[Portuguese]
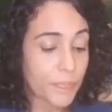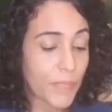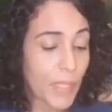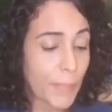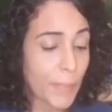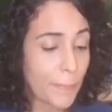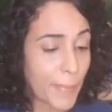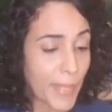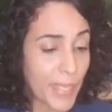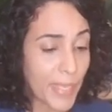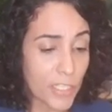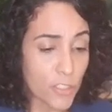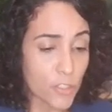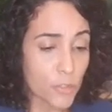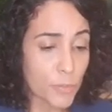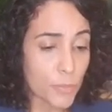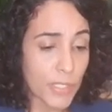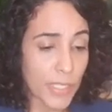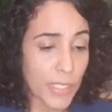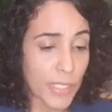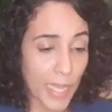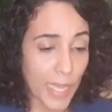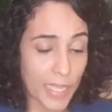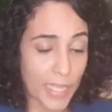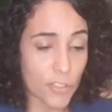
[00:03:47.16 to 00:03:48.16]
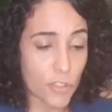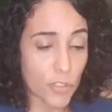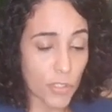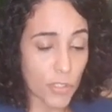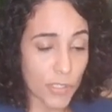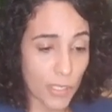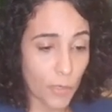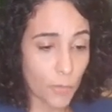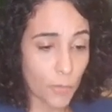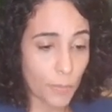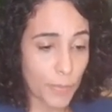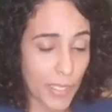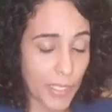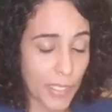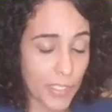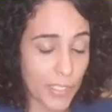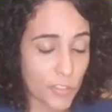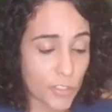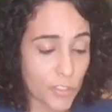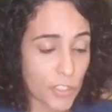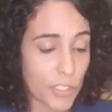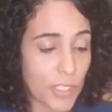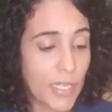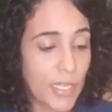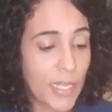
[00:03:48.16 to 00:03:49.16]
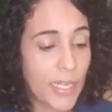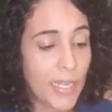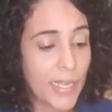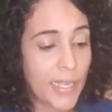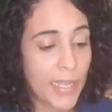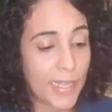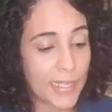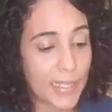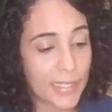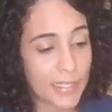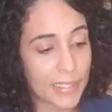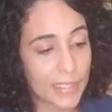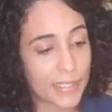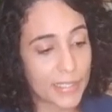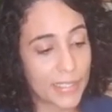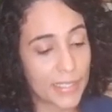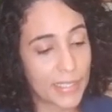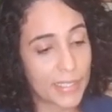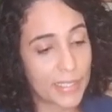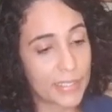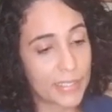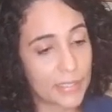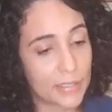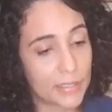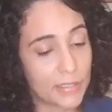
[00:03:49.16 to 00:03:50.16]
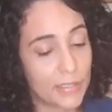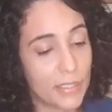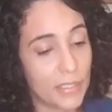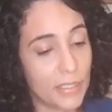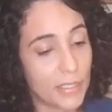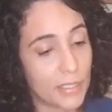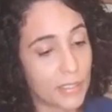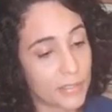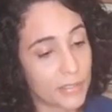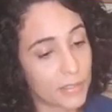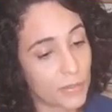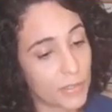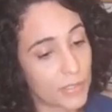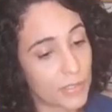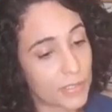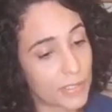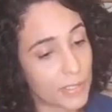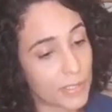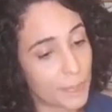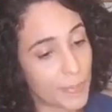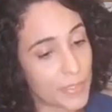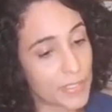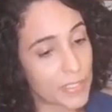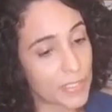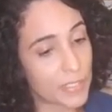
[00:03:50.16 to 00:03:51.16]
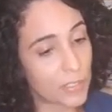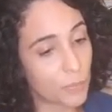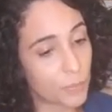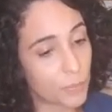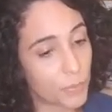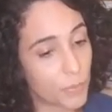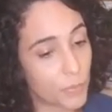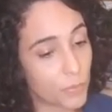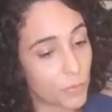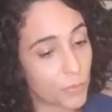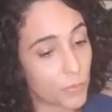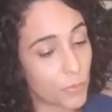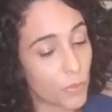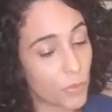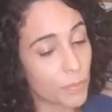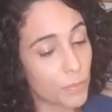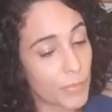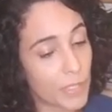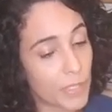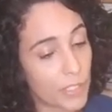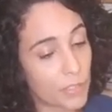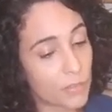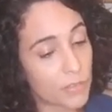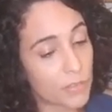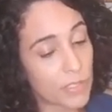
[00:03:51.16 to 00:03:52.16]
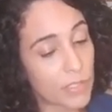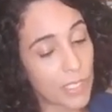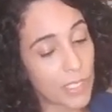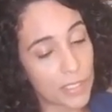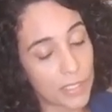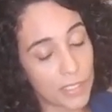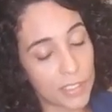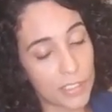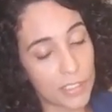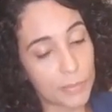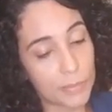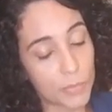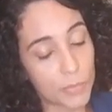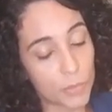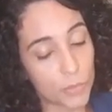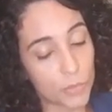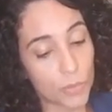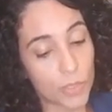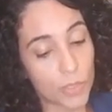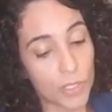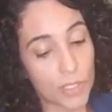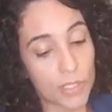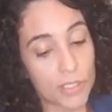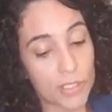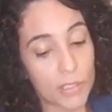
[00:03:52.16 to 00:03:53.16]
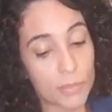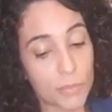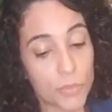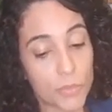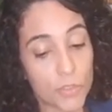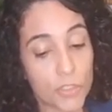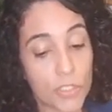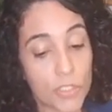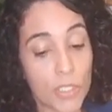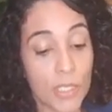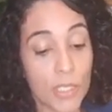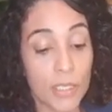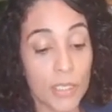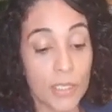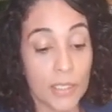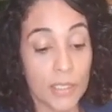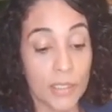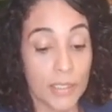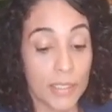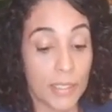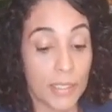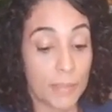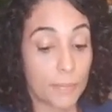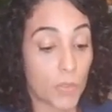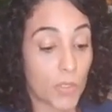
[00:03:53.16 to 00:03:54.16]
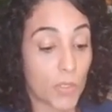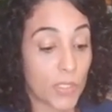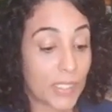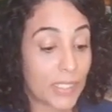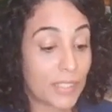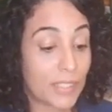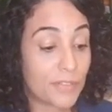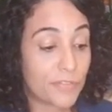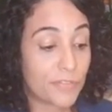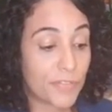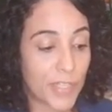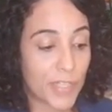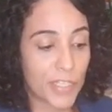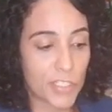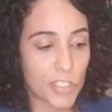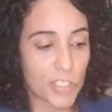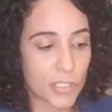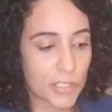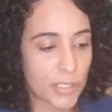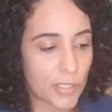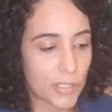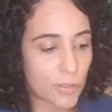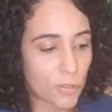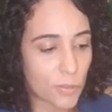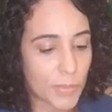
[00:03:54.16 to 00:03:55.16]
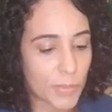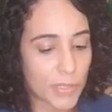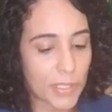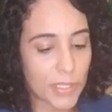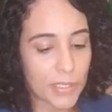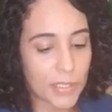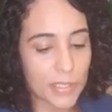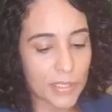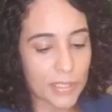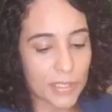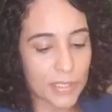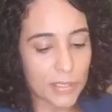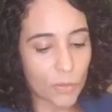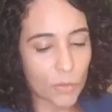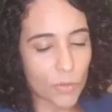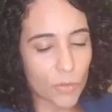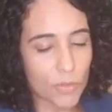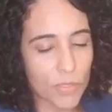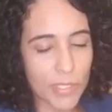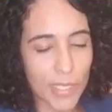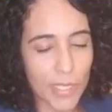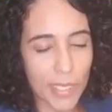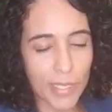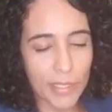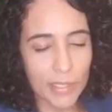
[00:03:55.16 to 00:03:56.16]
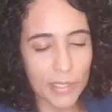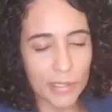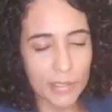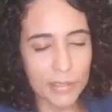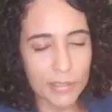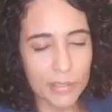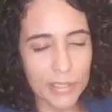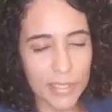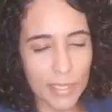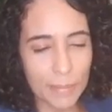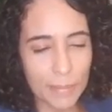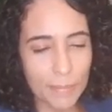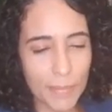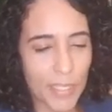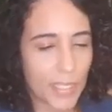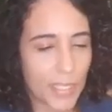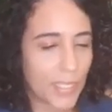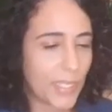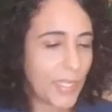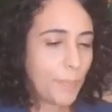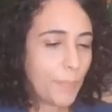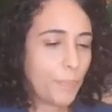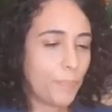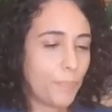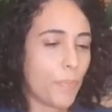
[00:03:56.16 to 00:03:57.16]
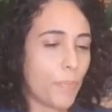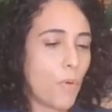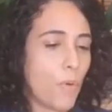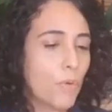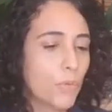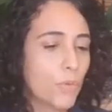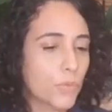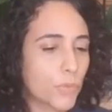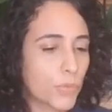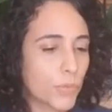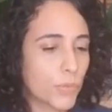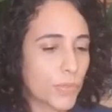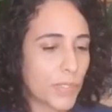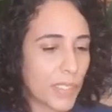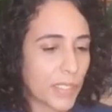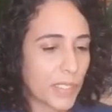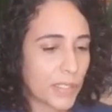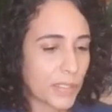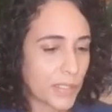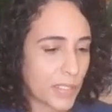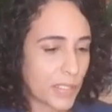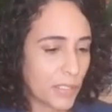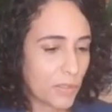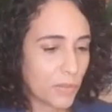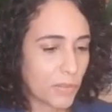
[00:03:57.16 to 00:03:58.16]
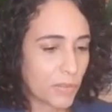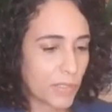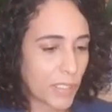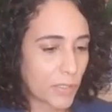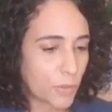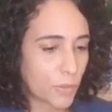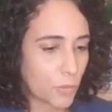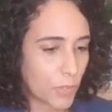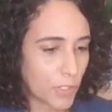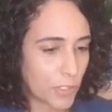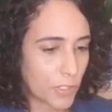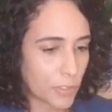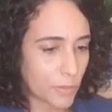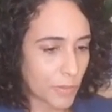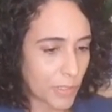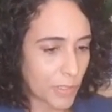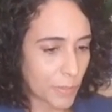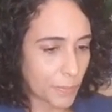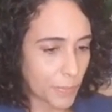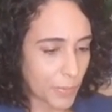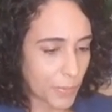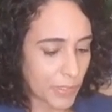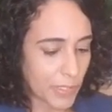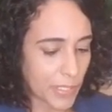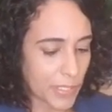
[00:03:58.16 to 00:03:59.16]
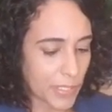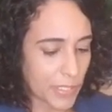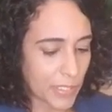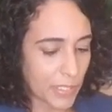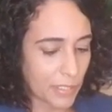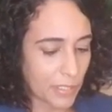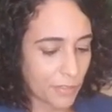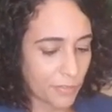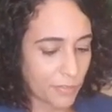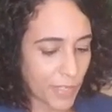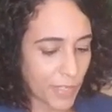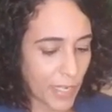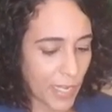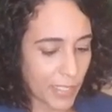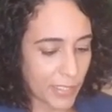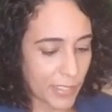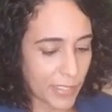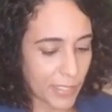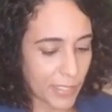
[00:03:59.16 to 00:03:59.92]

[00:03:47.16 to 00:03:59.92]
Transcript: mesmo que racionalmente ela queira. Então ela está passando por um domínio da ânima ou do ânimos que embora ela veja que está dominada, ela não consegue saber em que ponto né, aquilo está atuando para ela poder se livrar